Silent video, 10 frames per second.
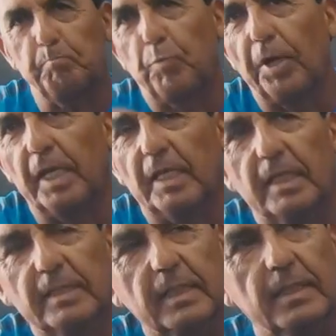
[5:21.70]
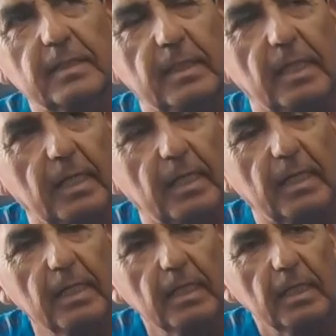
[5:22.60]
puedes este,
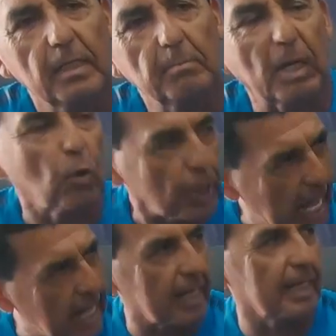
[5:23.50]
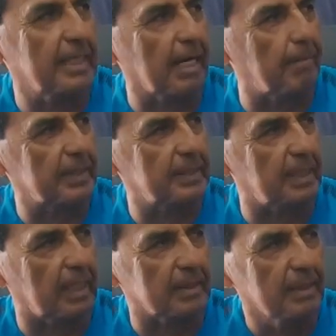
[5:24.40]
mejorar en esa
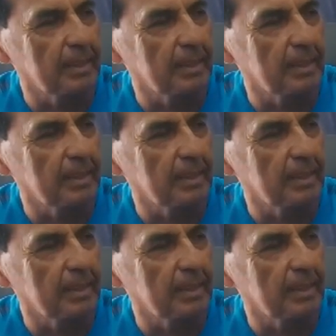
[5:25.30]
capacidad.